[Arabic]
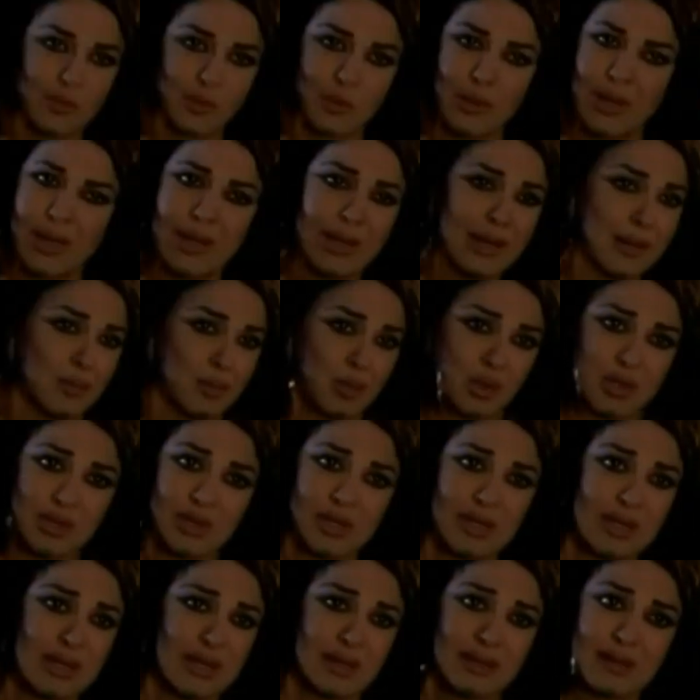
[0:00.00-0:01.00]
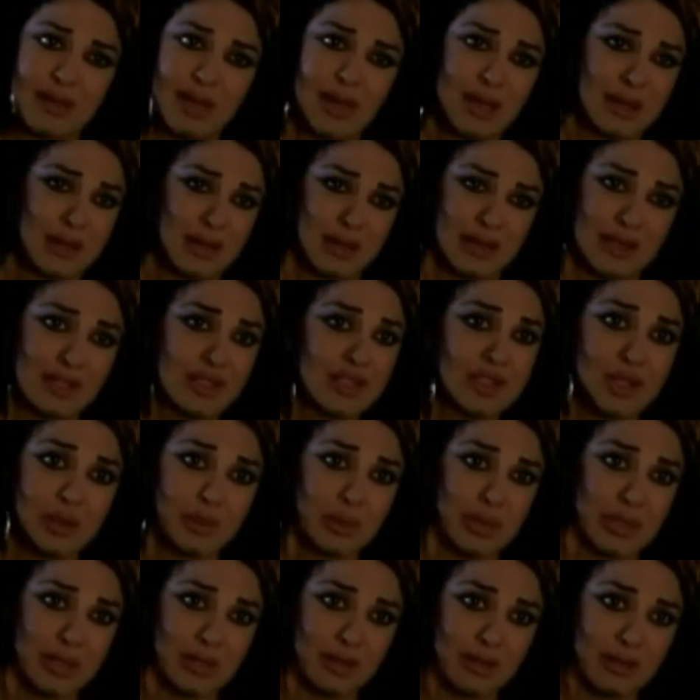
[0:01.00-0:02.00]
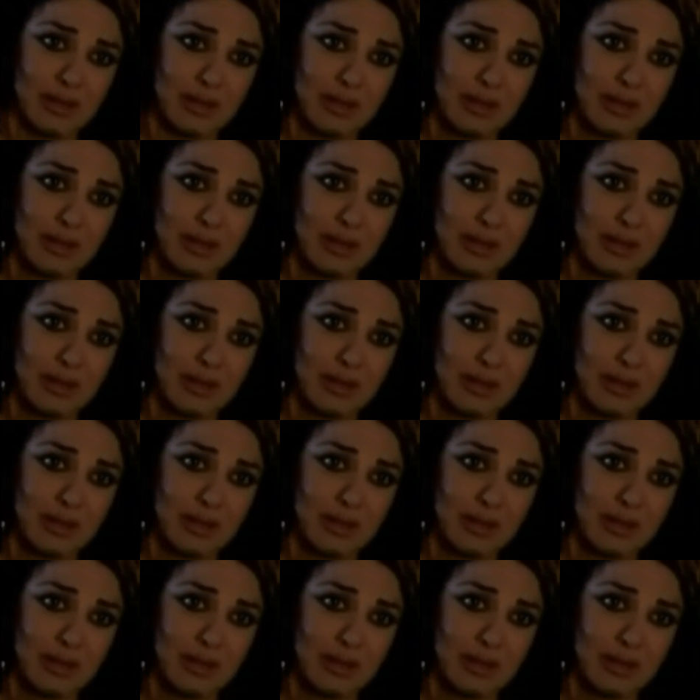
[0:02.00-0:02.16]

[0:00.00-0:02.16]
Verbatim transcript: وايه اللي موديكي تاني للجبل